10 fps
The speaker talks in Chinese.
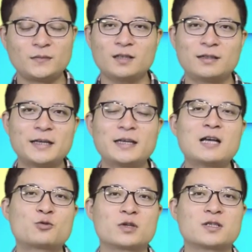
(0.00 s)
那应
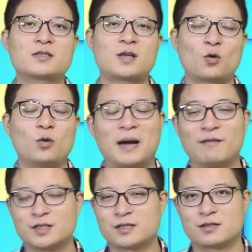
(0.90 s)
该说是超过百
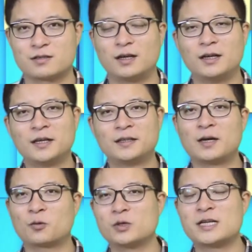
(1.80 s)
分之十的，
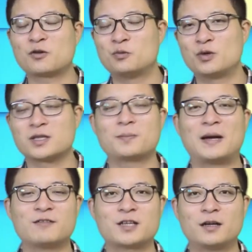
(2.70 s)
那国家公布的是
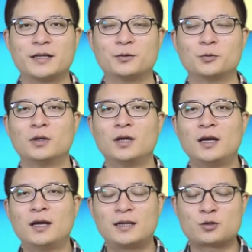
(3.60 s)
百分之二点多。
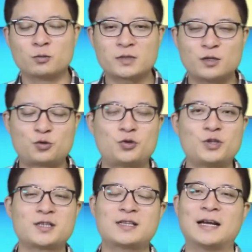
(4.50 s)
那从这个
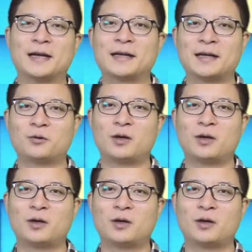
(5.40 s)
趋势上来看的